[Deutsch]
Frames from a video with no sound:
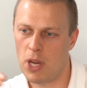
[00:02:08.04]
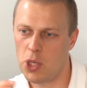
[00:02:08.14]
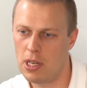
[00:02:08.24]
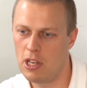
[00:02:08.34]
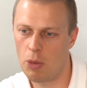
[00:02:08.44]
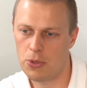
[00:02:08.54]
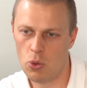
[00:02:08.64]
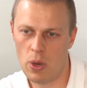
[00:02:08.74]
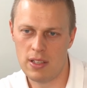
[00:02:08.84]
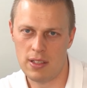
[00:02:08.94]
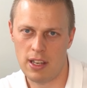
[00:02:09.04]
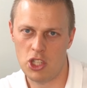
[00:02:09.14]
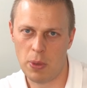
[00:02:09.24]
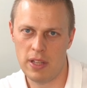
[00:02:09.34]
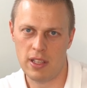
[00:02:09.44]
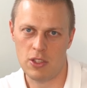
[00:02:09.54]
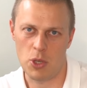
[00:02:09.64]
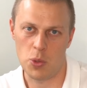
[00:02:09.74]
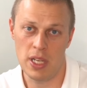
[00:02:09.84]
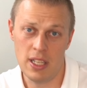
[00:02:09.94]
Beispiel Iliopsoas, ne, der springt dann zum
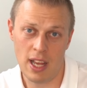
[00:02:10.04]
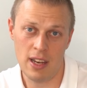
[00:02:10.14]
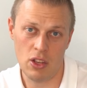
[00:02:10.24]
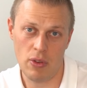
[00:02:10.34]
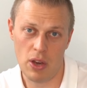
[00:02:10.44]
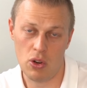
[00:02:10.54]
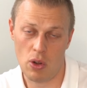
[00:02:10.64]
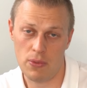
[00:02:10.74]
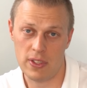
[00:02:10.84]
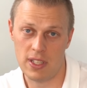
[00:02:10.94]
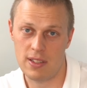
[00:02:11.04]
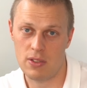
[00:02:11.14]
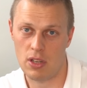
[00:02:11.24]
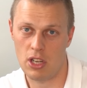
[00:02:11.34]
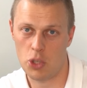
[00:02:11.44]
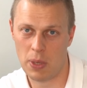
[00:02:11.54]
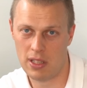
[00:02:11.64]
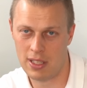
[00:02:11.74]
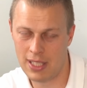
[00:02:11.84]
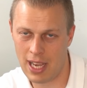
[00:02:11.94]
Beispiel nicht an den Quer- oder Dornfortsätzen, sondern er springt
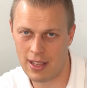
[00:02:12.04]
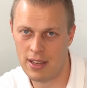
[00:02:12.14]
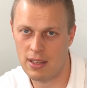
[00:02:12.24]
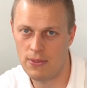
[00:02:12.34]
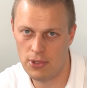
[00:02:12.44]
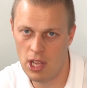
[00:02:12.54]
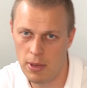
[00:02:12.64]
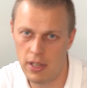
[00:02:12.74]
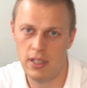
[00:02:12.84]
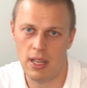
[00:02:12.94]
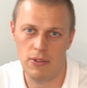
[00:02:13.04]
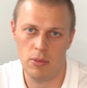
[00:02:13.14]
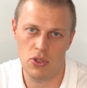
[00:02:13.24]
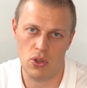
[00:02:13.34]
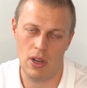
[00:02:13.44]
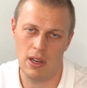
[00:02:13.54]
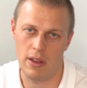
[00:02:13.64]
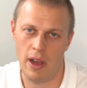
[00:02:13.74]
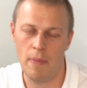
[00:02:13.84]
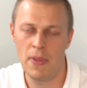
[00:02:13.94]
dann direkt an den Wirbeln der Wirbelsäule.
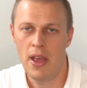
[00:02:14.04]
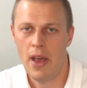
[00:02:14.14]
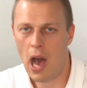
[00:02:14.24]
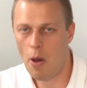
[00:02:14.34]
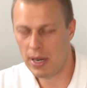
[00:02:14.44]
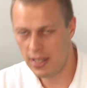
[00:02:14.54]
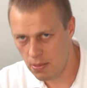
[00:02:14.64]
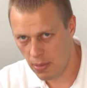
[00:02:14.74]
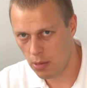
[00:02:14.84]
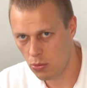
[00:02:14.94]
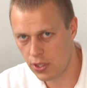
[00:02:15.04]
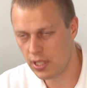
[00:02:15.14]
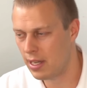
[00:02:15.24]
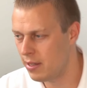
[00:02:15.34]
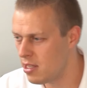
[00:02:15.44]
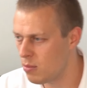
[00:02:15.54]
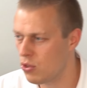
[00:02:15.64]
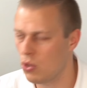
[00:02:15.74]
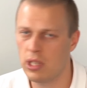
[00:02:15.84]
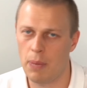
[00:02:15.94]
Ja. Aber bei diesen beiden Muskeln,
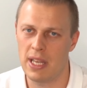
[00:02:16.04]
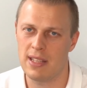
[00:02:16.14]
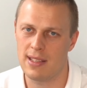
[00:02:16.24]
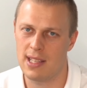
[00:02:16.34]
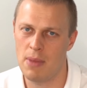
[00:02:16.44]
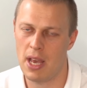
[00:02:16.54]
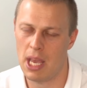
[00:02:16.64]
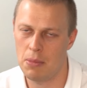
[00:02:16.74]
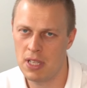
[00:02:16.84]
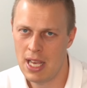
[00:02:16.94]
Latissimus und Trapez, ist immer eben